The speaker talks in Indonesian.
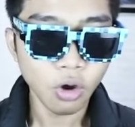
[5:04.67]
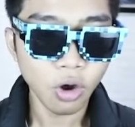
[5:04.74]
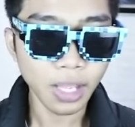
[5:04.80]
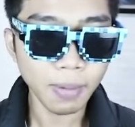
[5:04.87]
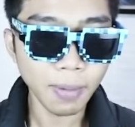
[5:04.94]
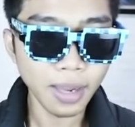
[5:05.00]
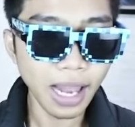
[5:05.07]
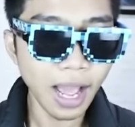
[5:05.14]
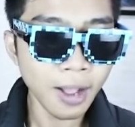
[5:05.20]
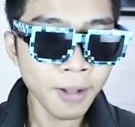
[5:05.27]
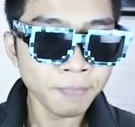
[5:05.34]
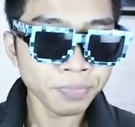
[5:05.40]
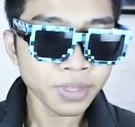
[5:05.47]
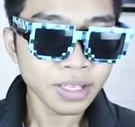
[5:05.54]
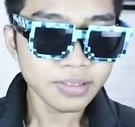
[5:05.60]
oke bapak ya
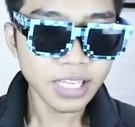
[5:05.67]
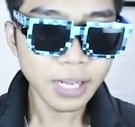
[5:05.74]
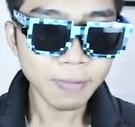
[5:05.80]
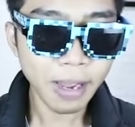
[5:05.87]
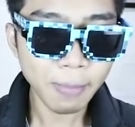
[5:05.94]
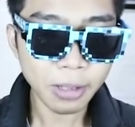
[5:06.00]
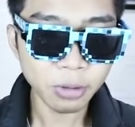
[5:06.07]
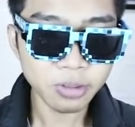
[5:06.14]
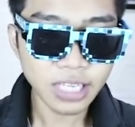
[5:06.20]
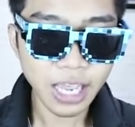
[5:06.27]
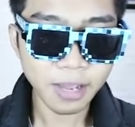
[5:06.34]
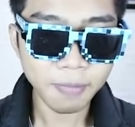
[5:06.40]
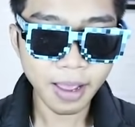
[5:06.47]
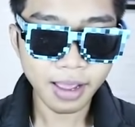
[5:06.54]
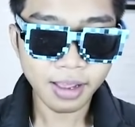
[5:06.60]
sini pak bantuin
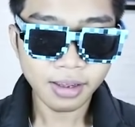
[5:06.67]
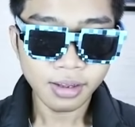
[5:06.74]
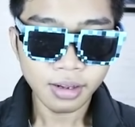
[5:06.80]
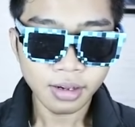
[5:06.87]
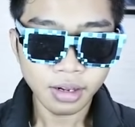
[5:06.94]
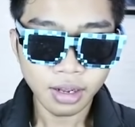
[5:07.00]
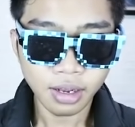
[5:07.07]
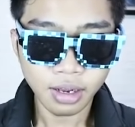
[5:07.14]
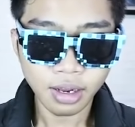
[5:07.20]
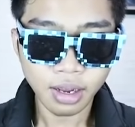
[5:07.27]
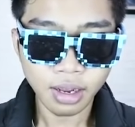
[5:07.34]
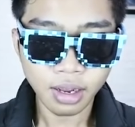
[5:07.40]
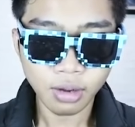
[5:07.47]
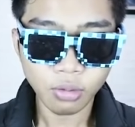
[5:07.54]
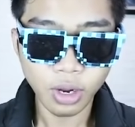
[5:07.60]
saya pak
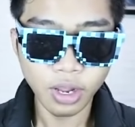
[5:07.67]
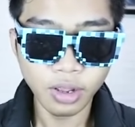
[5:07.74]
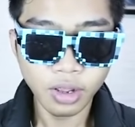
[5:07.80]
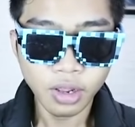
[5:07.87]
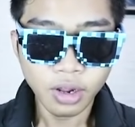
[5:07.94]
uh, uh,